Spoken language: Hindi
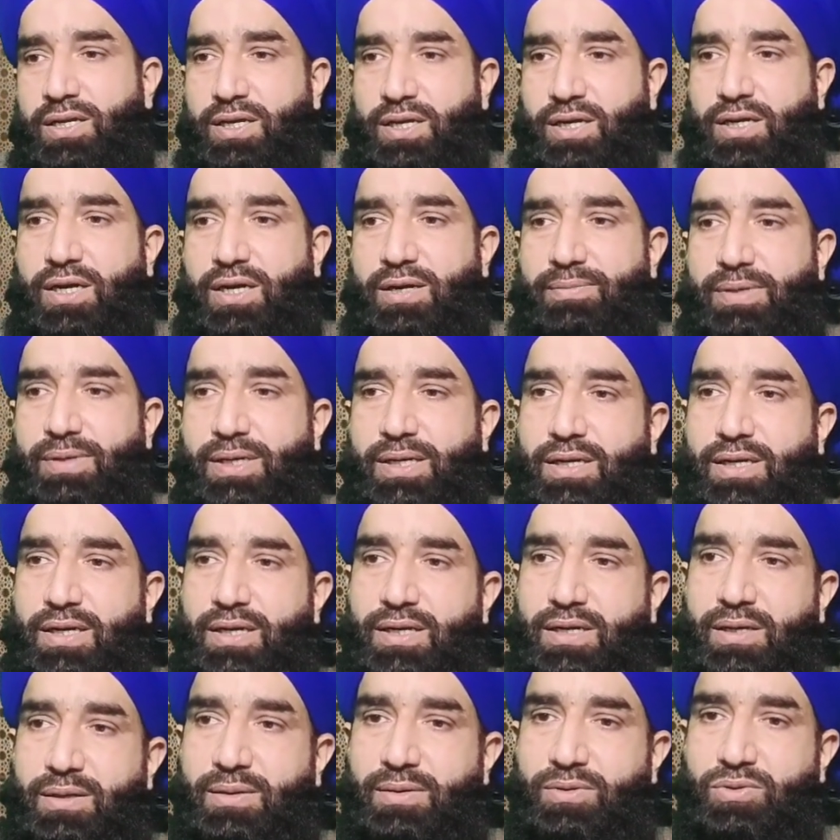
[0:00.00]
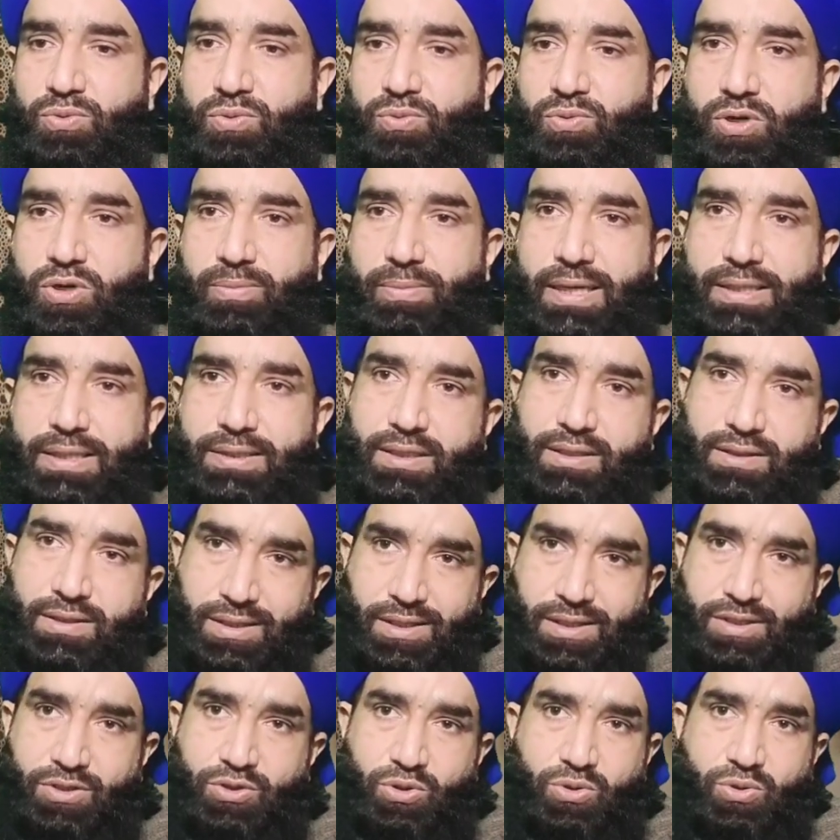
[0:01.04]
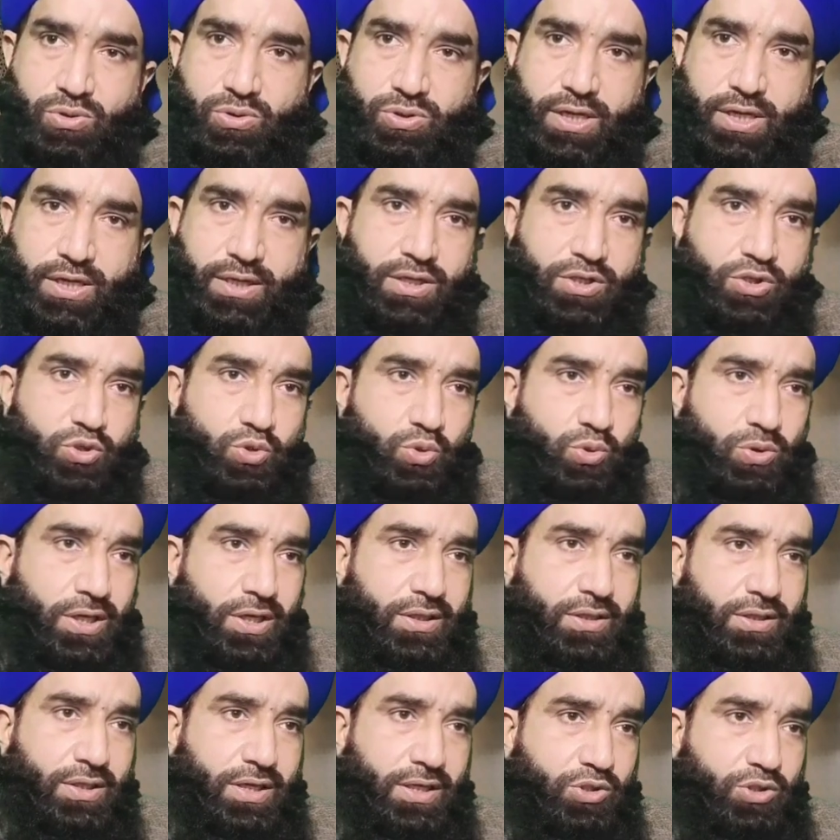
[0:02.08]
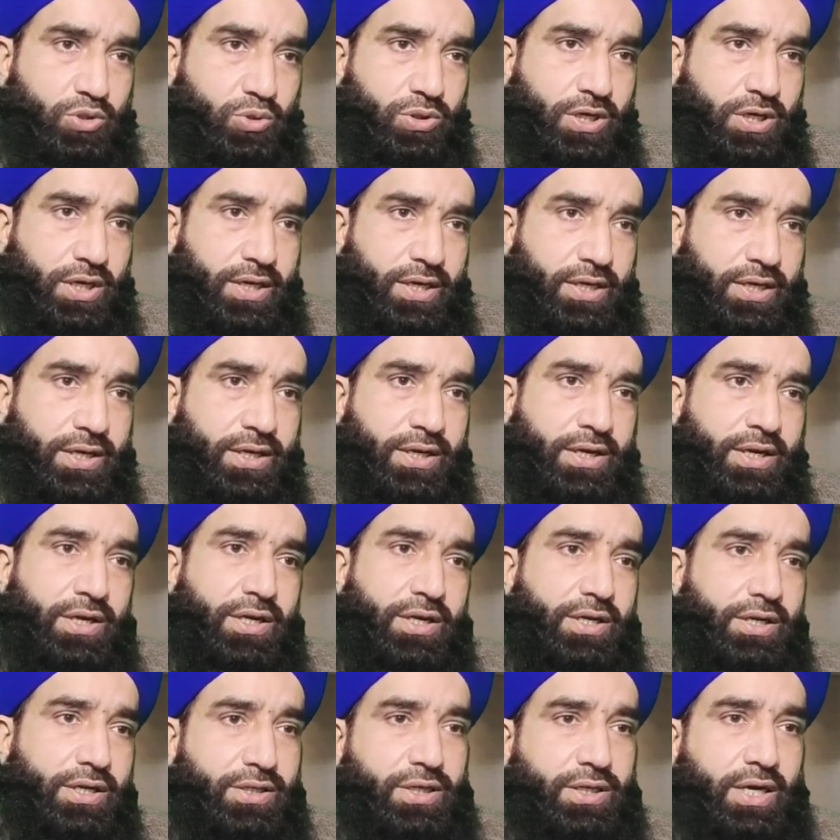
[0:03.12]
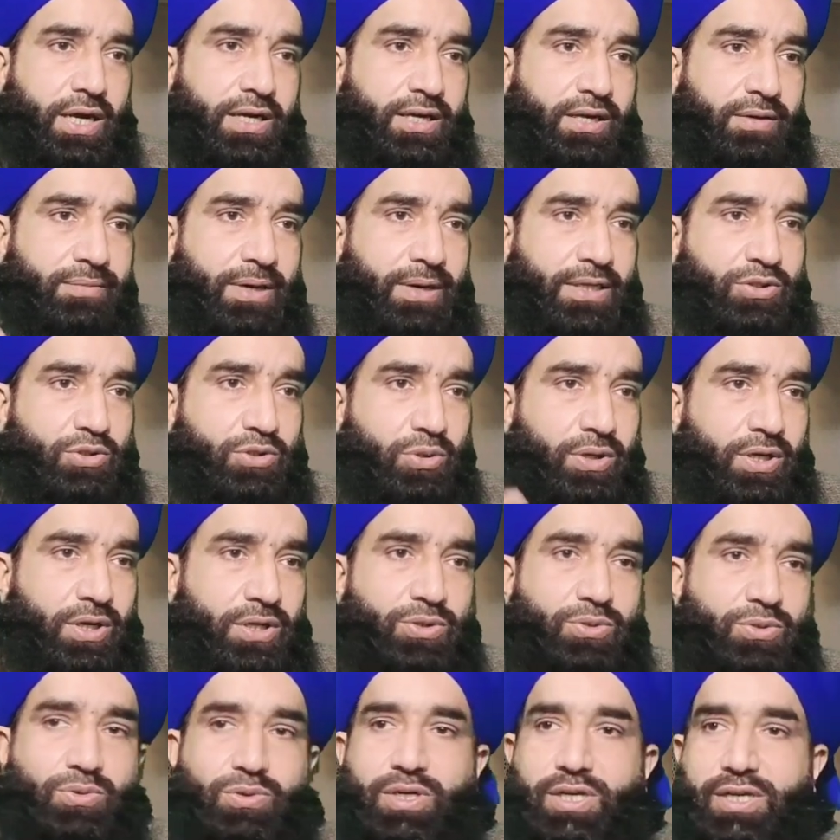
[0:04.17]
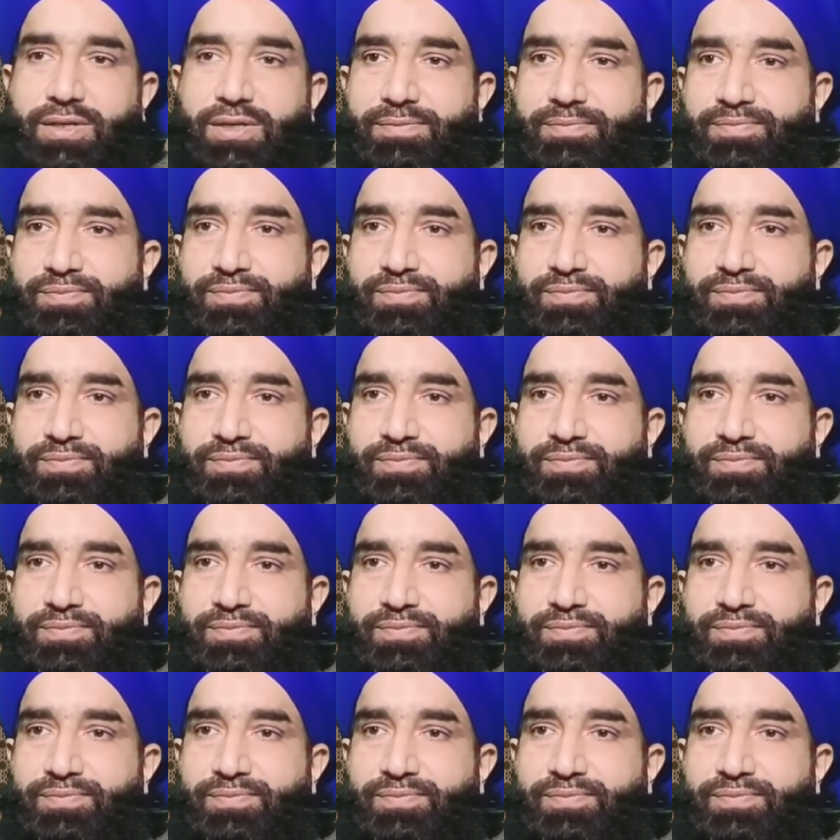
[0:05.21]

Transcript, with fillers: एक लम्हे के लिए तो वो नमाज तहजद हो जाएगी चूँकि तहजद के लिए इशा के बाद सोना ज़रूरी है